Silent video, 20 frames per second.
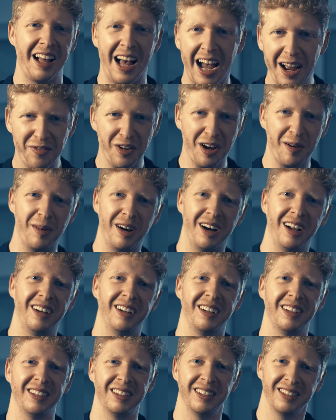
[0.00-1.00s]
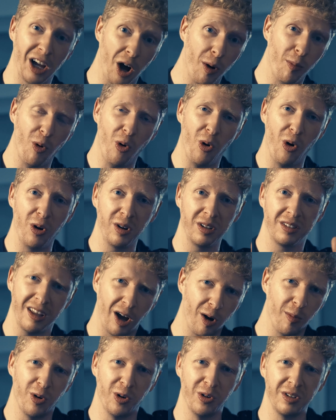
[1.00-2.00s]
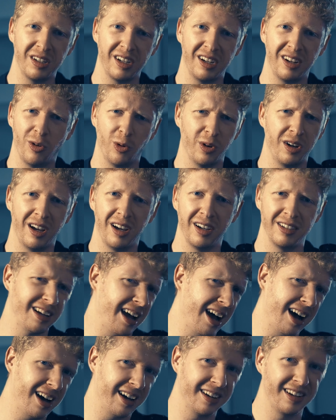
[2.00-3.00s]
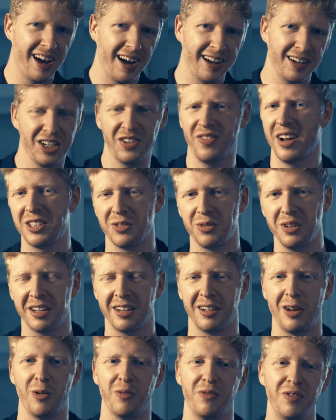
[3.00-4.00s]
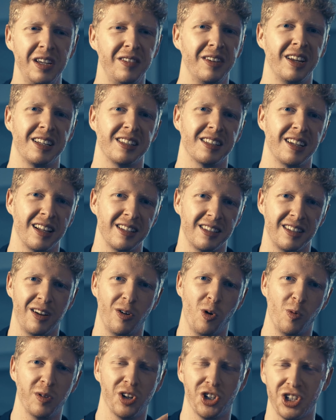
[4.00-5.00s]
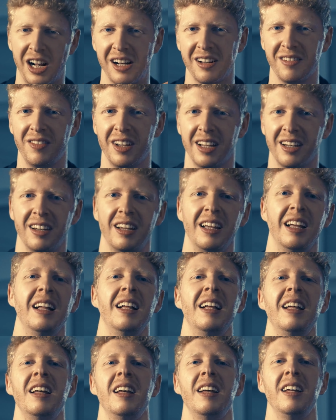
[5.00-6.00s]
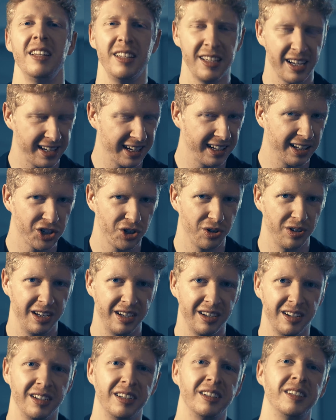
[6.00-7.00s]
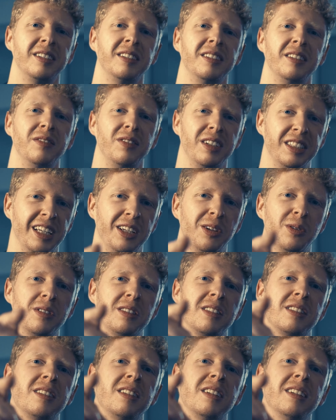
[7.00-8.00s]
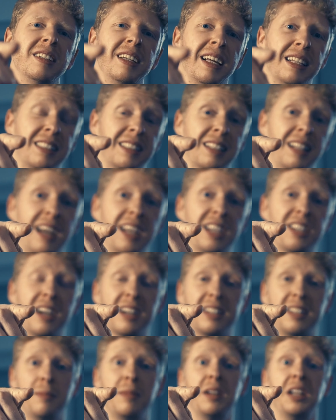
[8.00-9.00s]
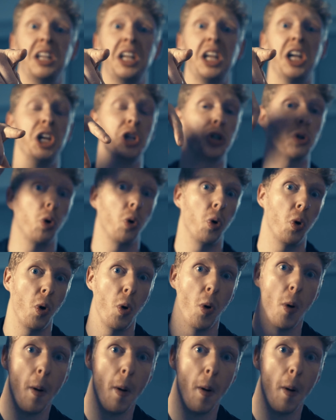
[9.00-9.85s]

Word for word: Einfach mal Daumen hoch, Daumen runter oder ja, nein, ich weiß noch nicht genau, wie wir das Ganze da oben gestalten werden. Ihr kriegt das schon hin. Wir sehen uns jetzt gleich nach dem Intro.